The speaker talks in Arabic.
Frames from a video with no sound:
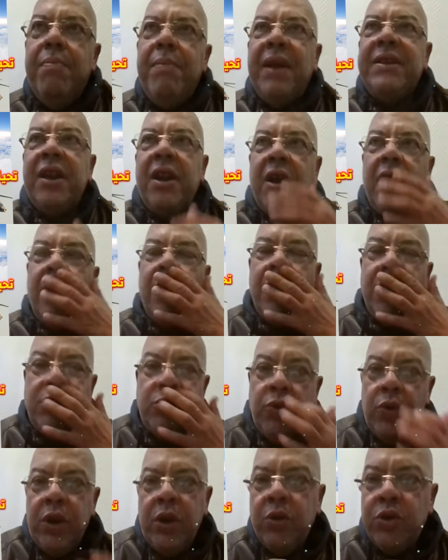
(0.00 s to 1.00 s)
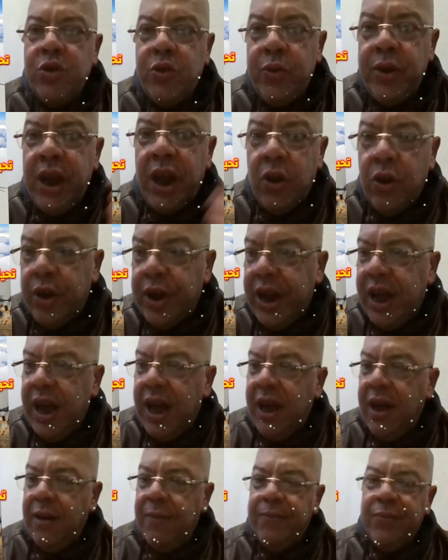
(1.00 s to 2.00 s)
مثلا نوليو شويه
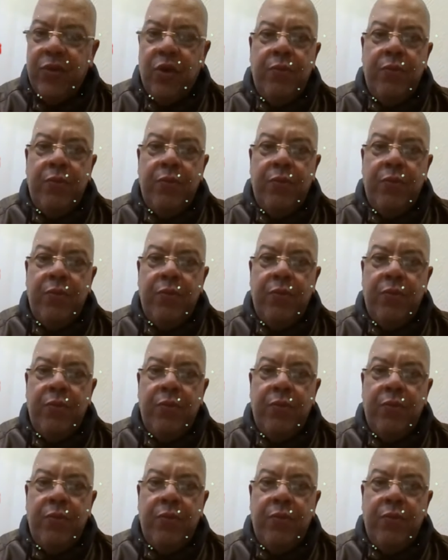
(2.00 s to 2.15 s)
لورا